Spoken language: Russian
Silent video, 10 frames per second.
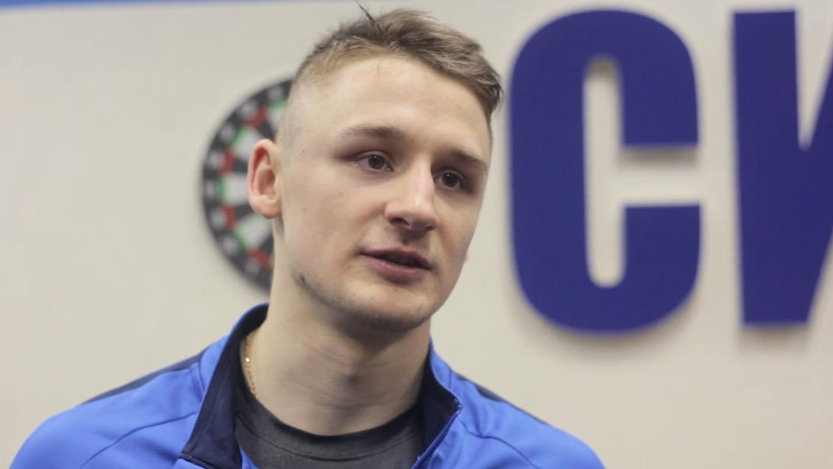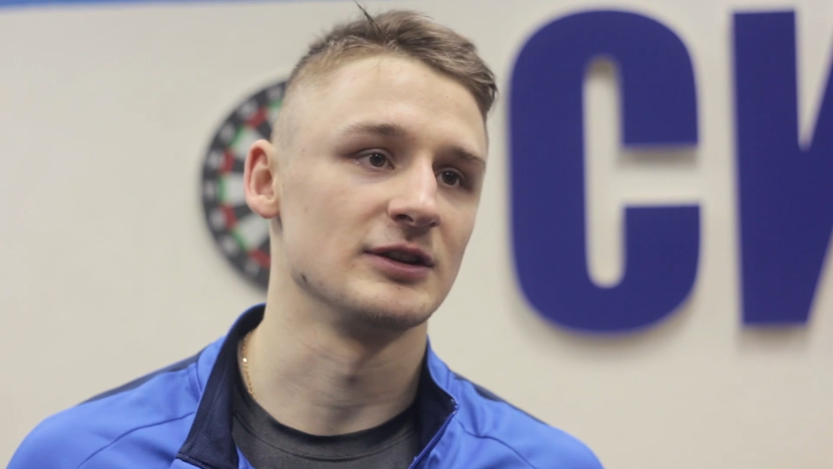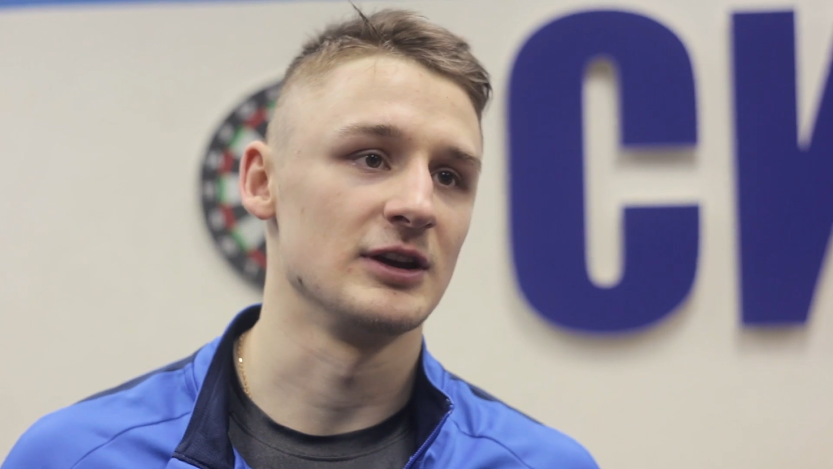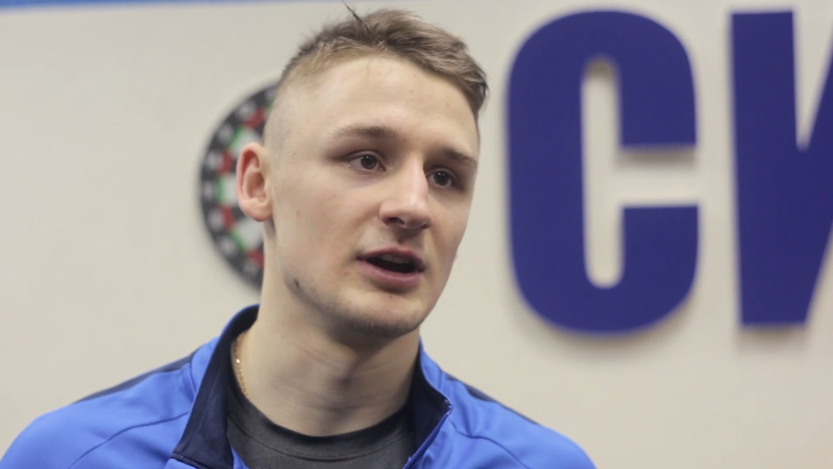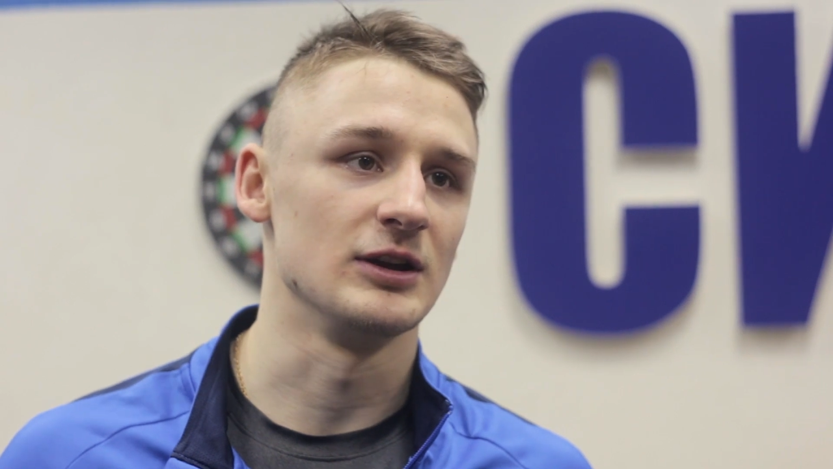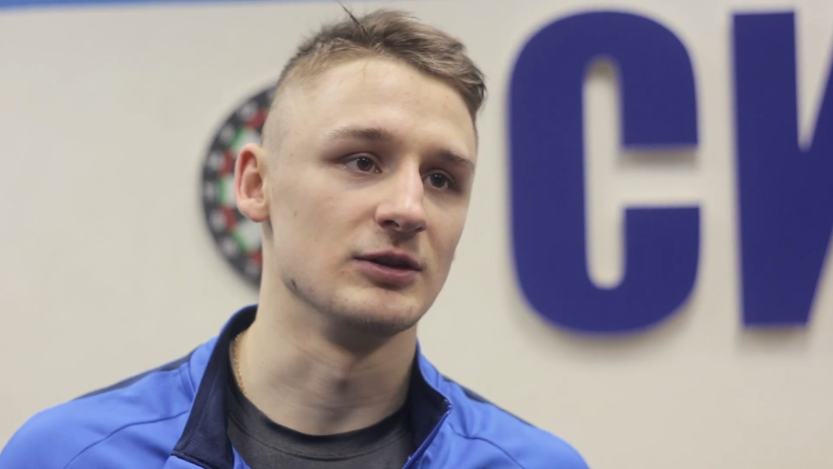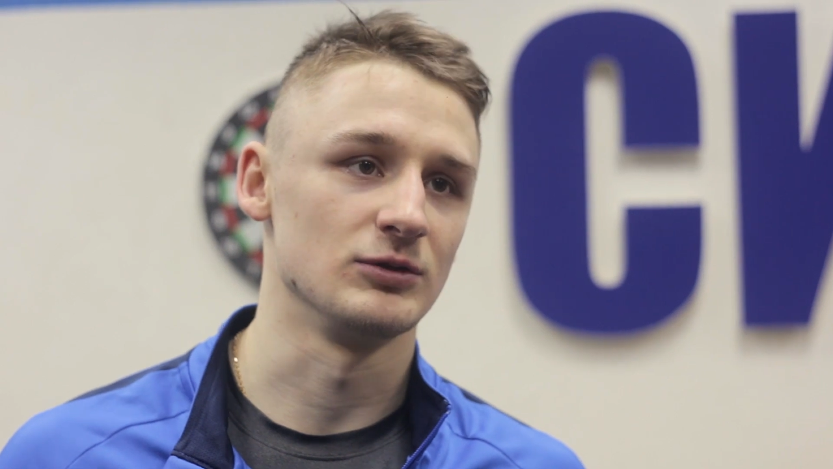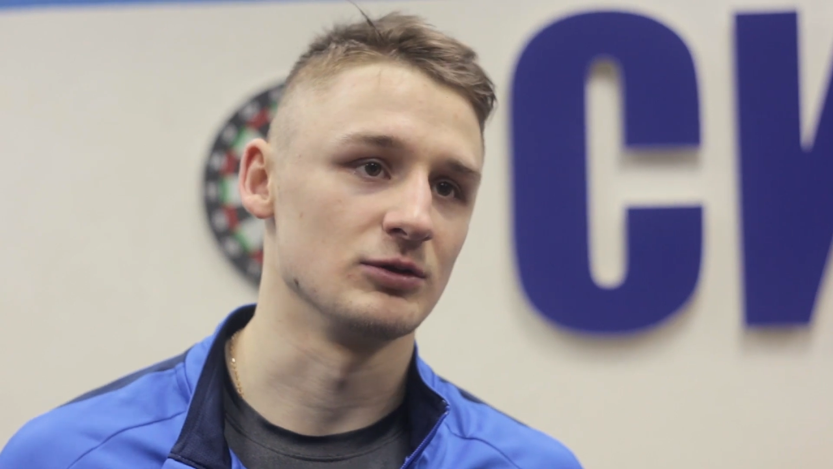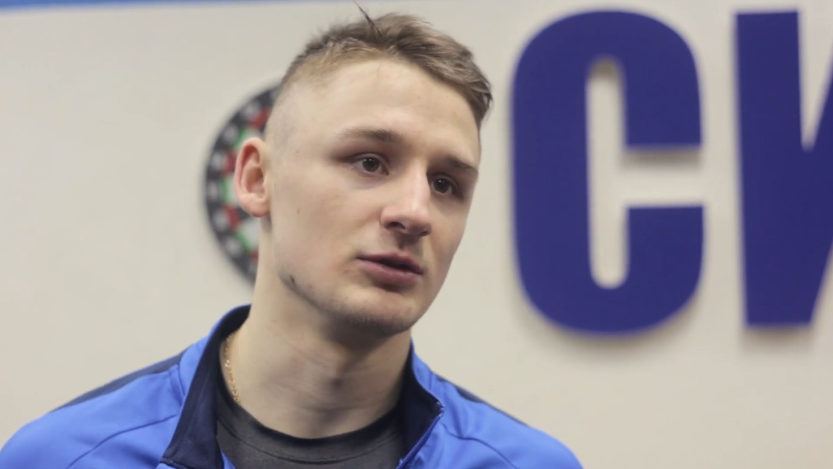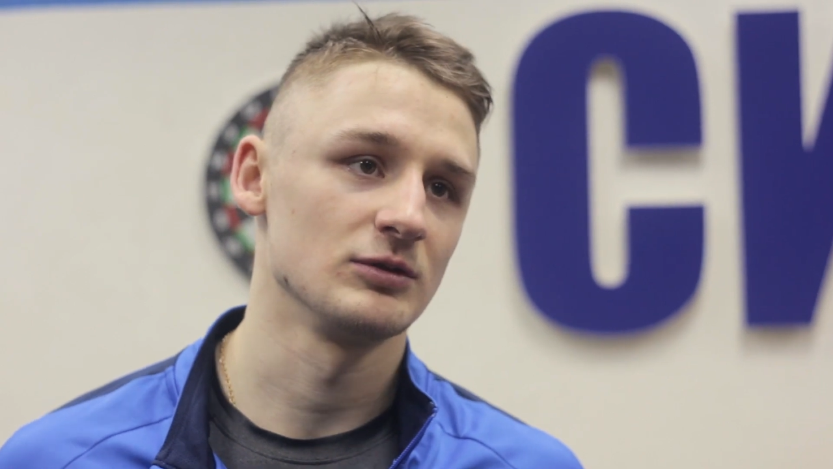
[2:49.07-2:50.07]
отстояли и
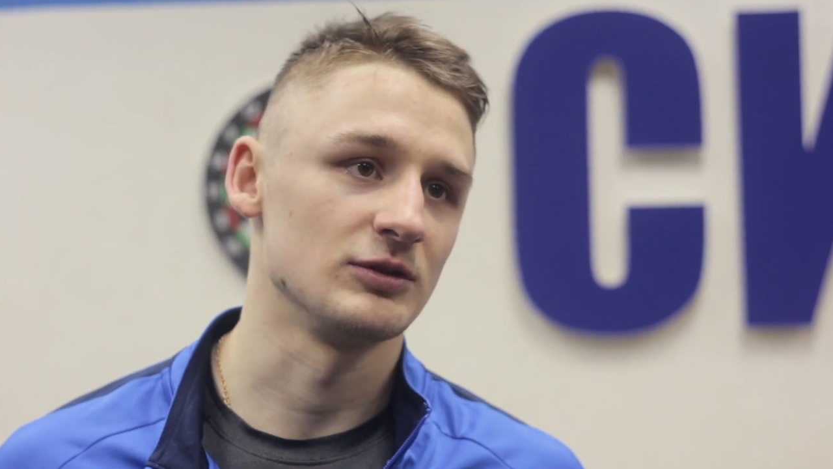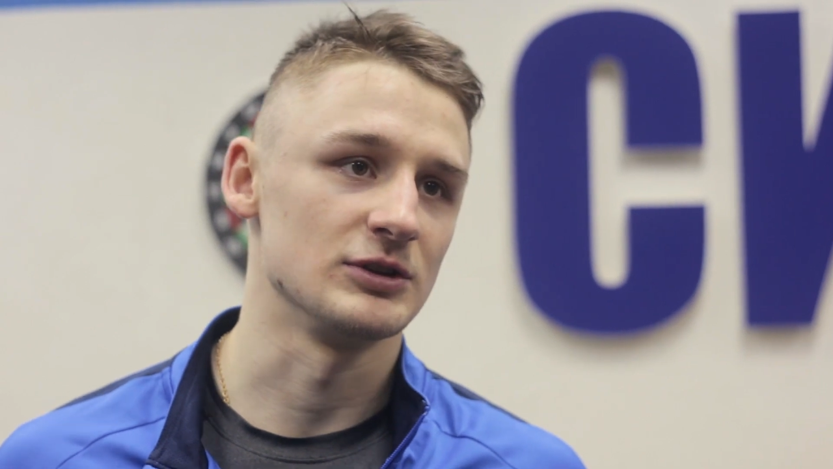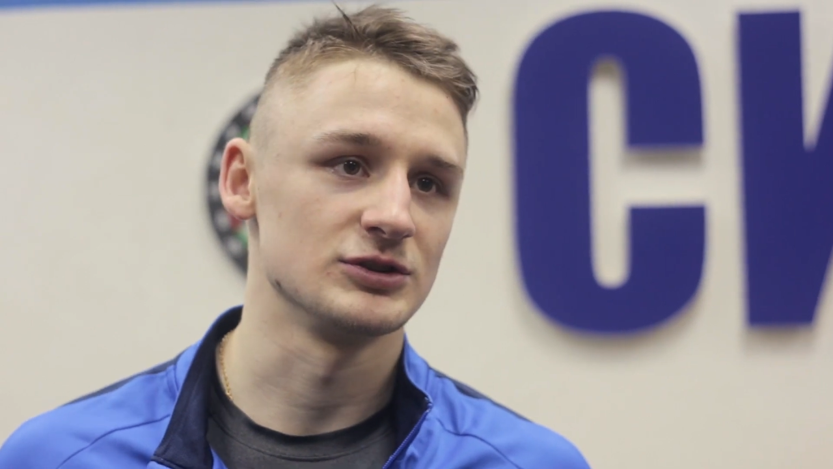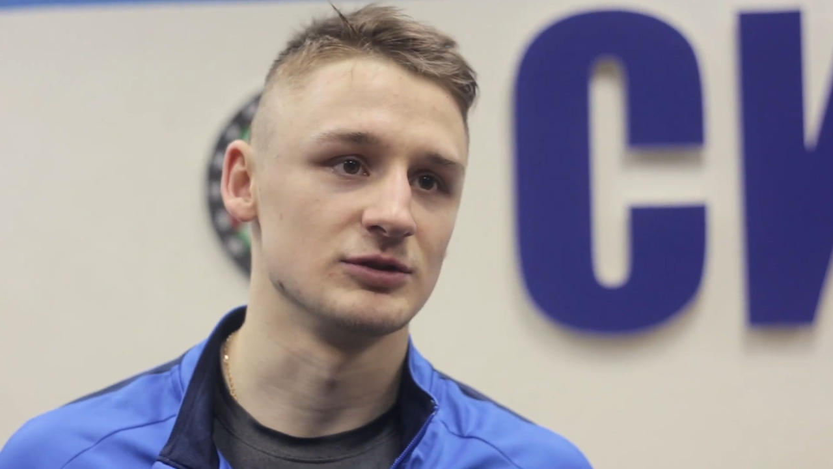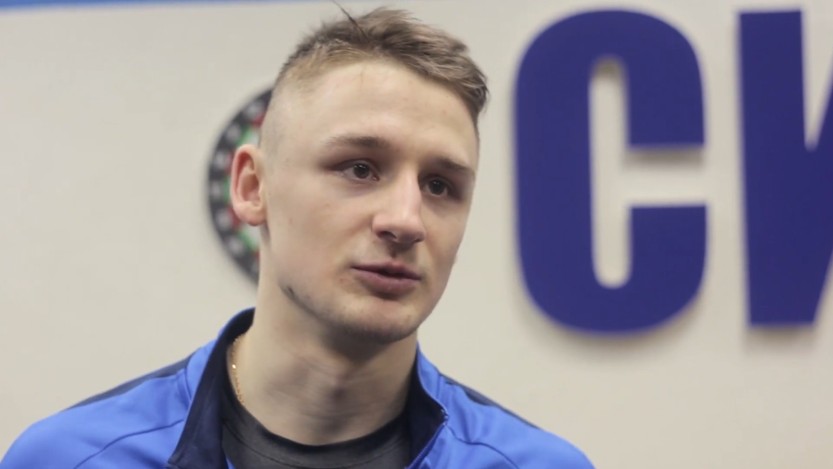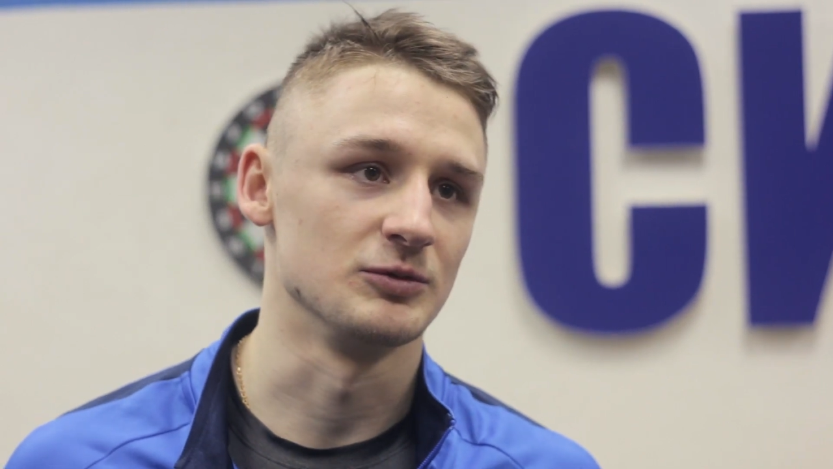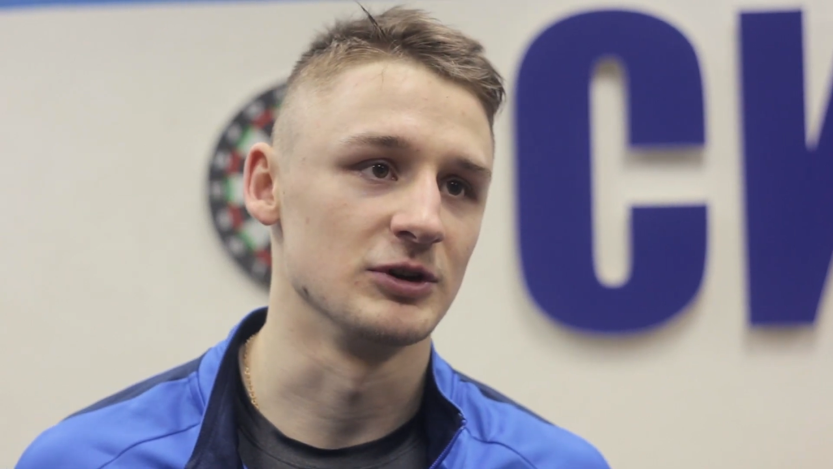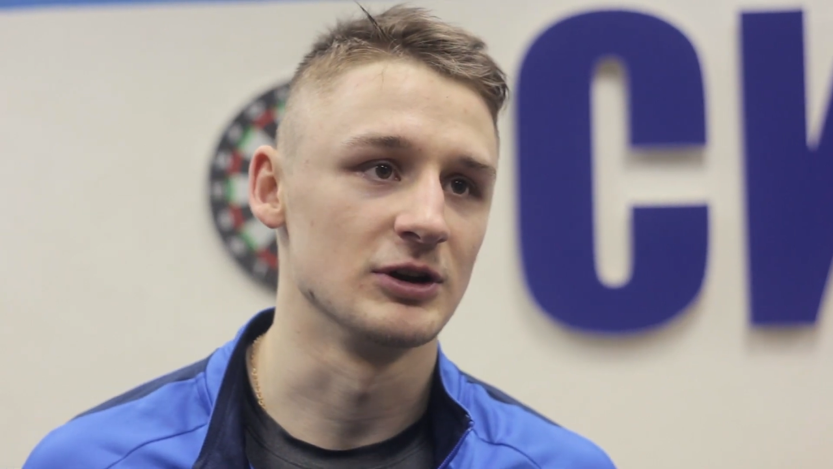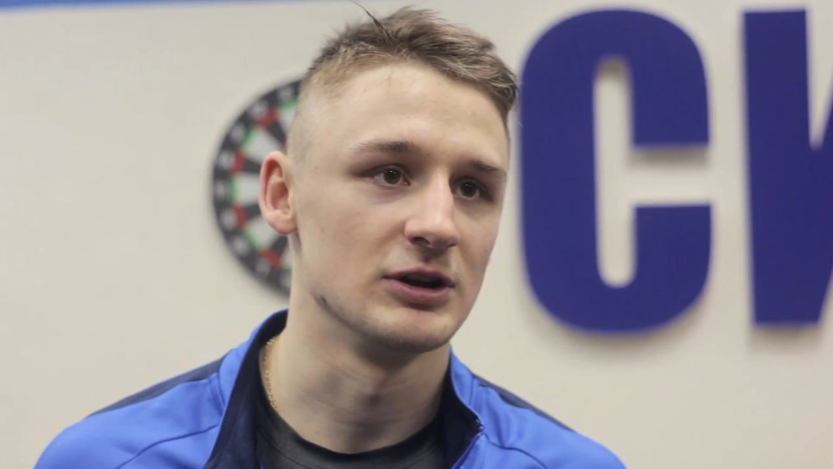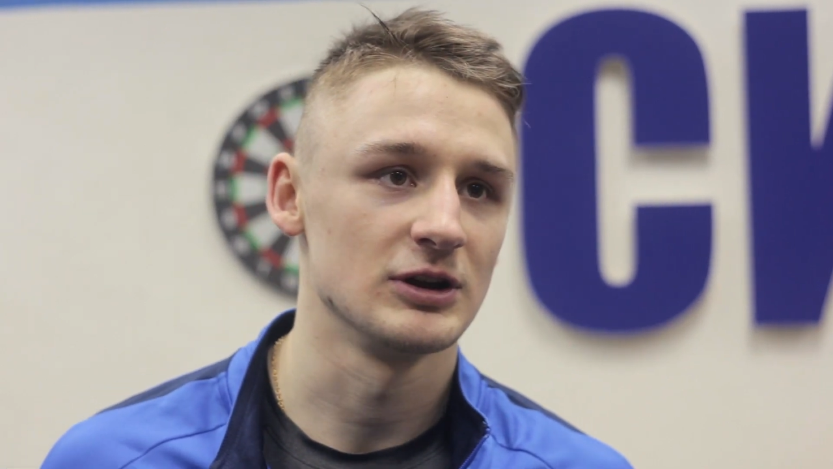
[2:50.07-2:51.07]
все, значит мы
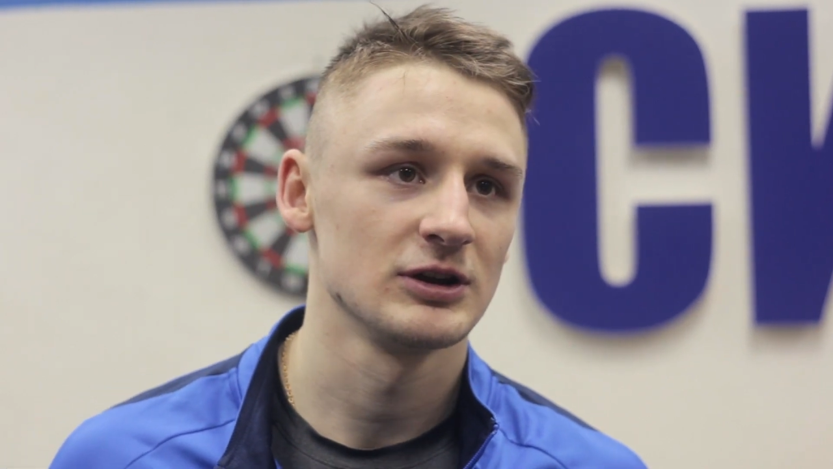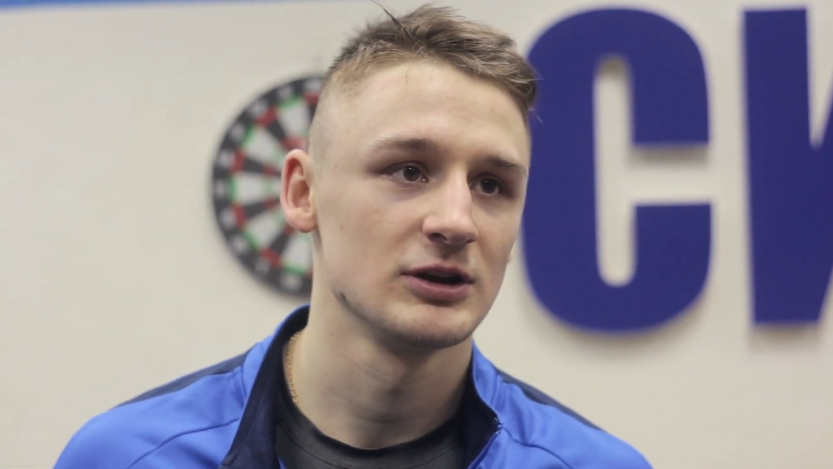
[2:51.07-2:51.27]
выиграли.